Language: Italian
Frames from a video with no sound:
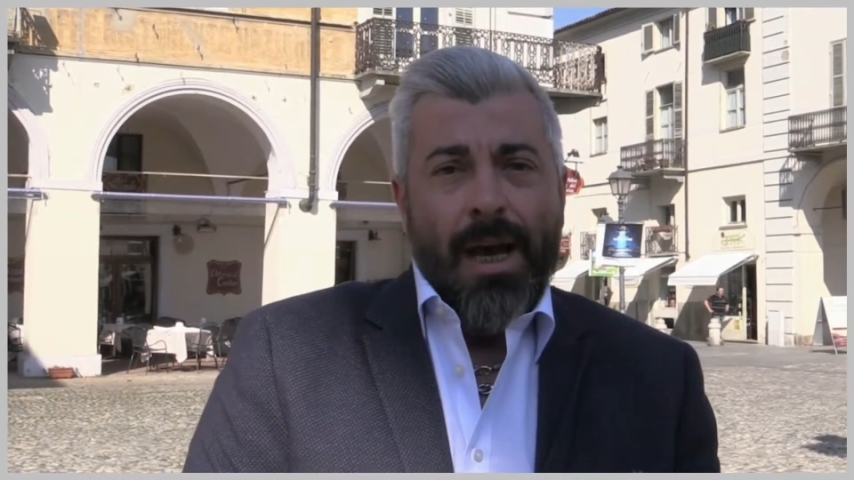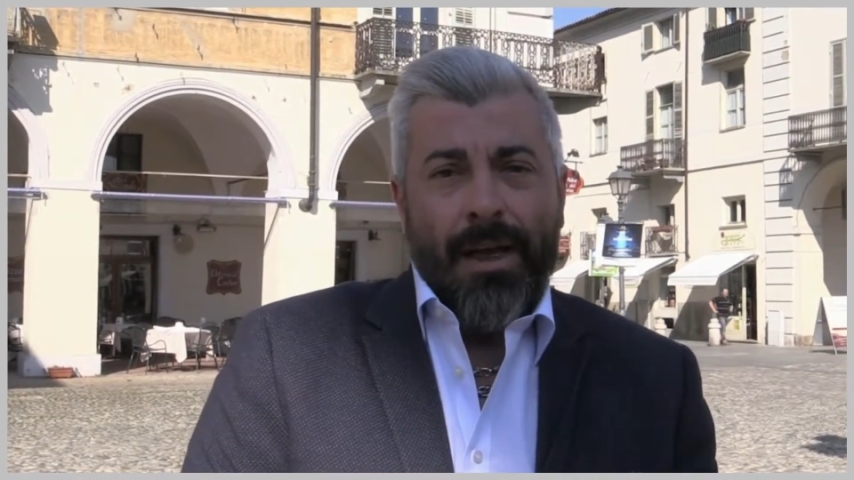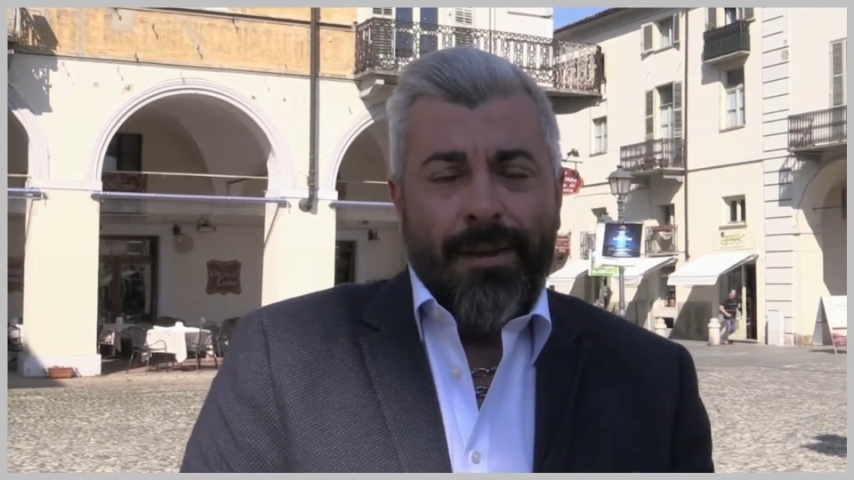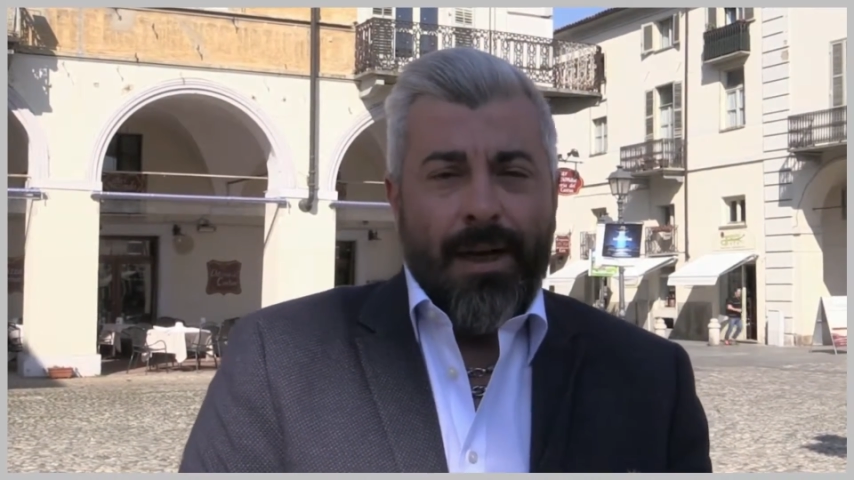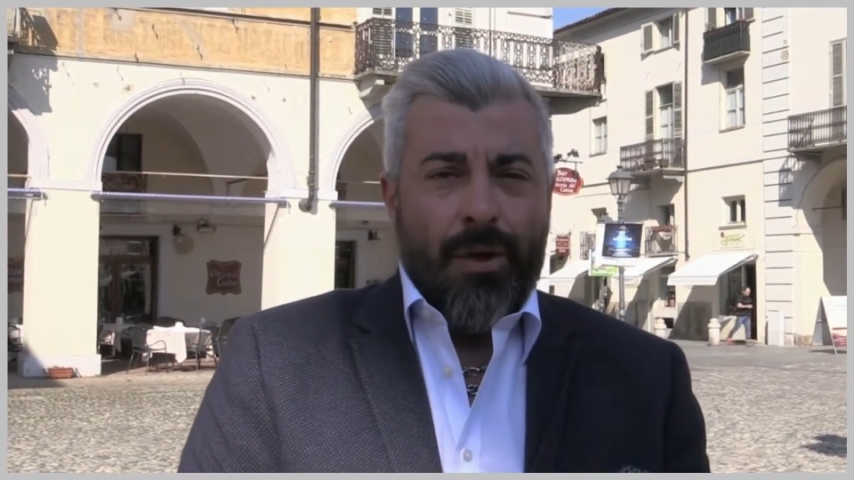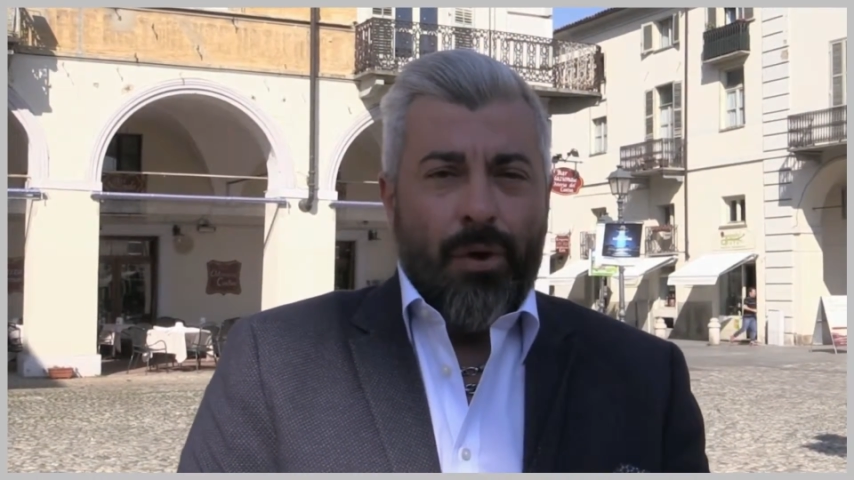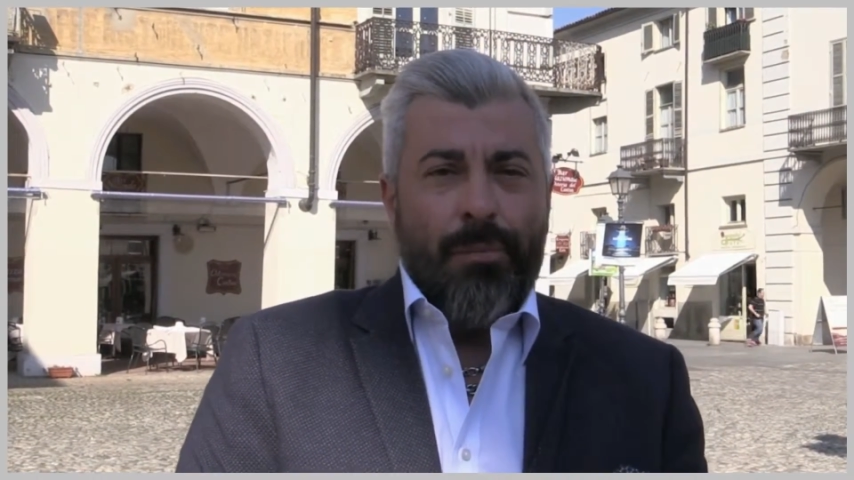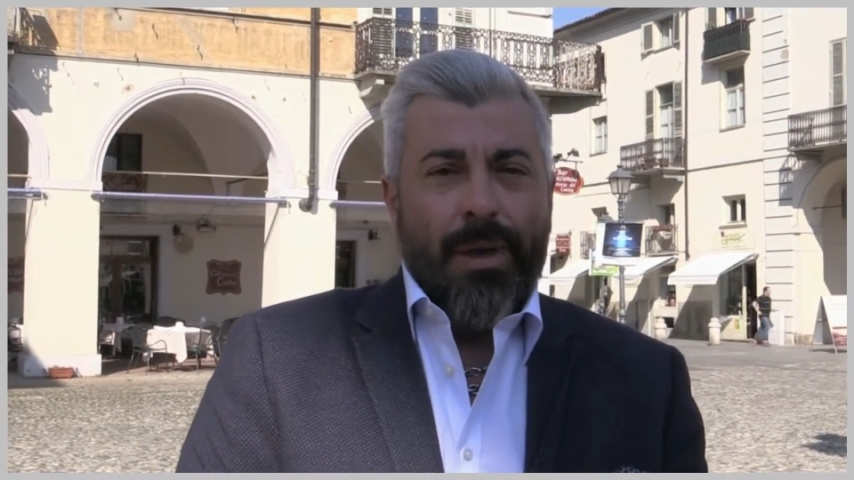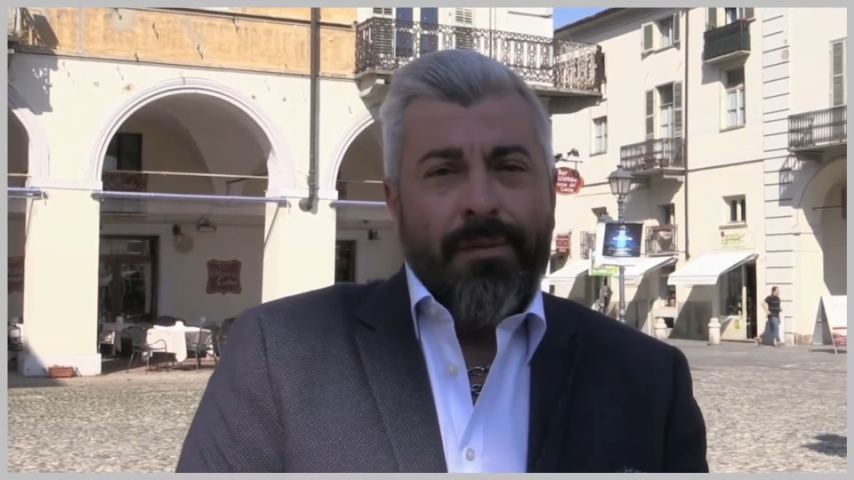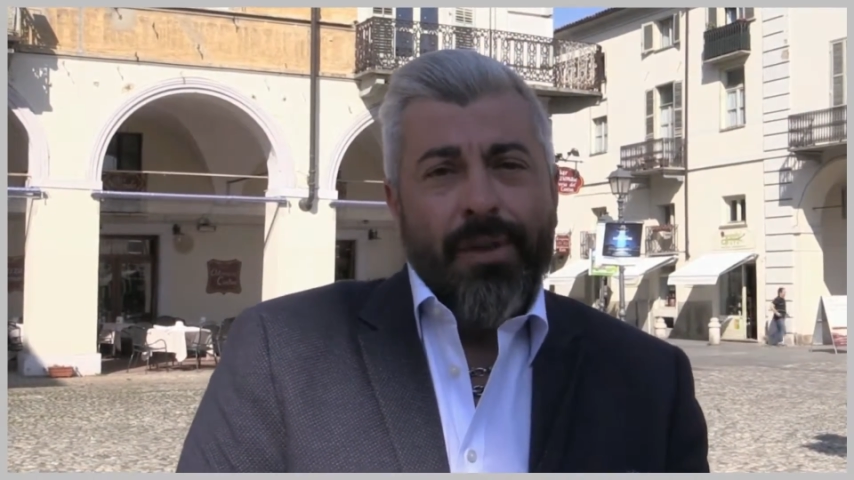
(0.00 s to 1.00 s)
andranno
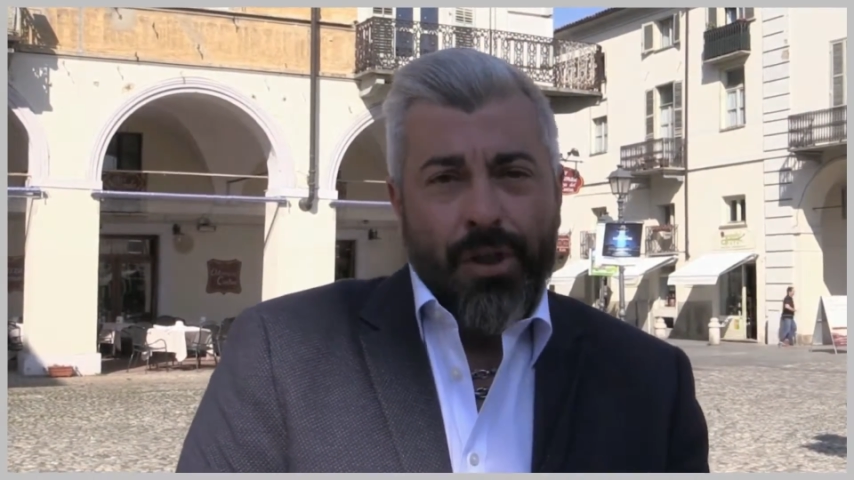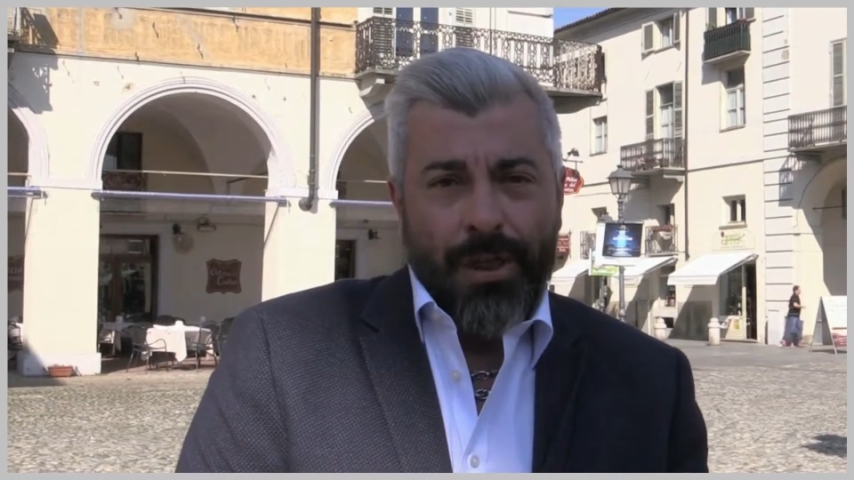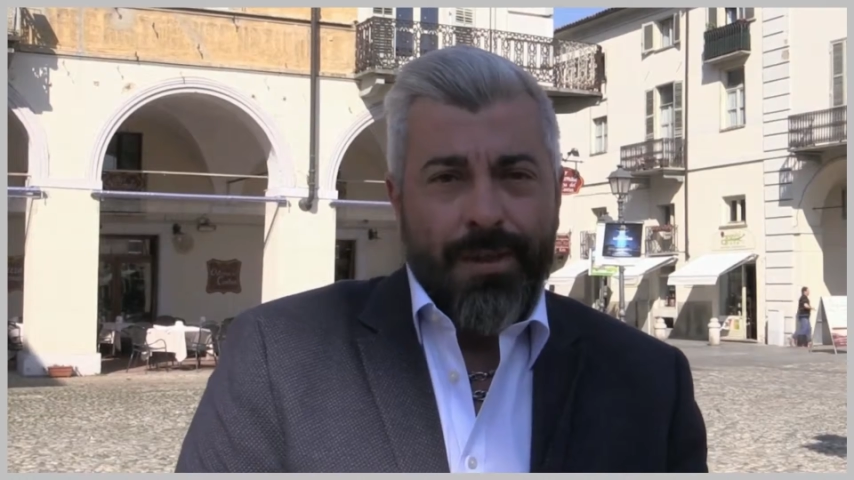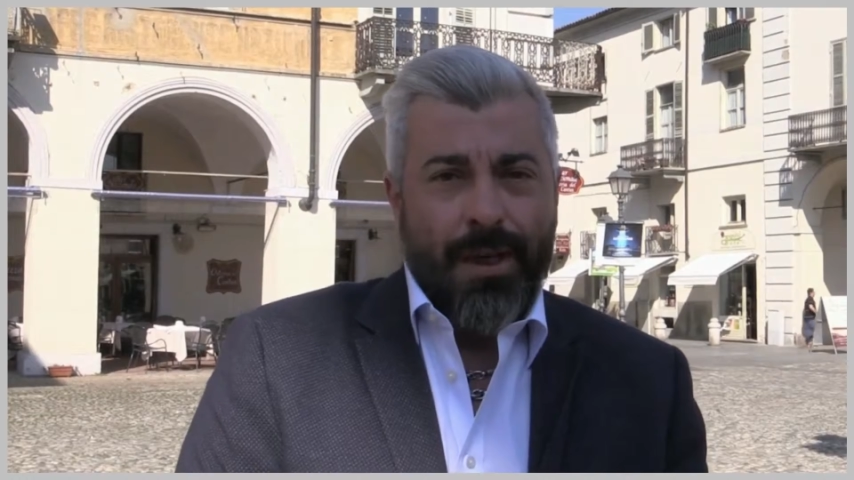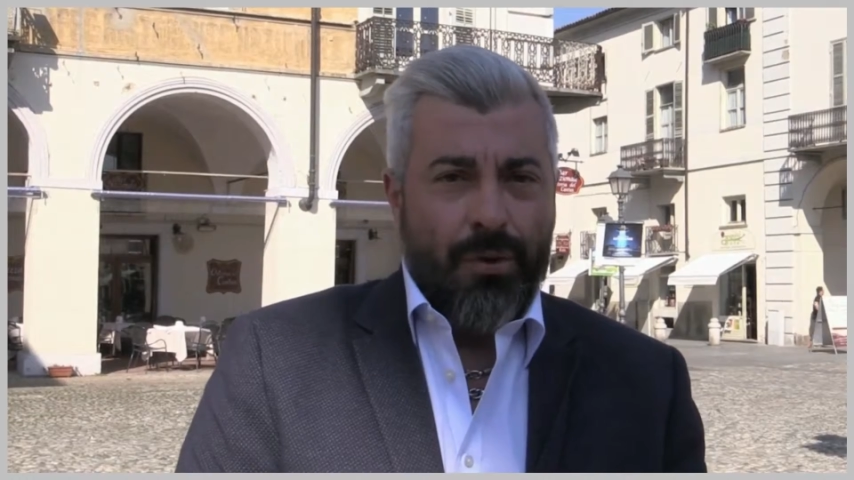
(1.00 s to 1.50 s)
in beneficenza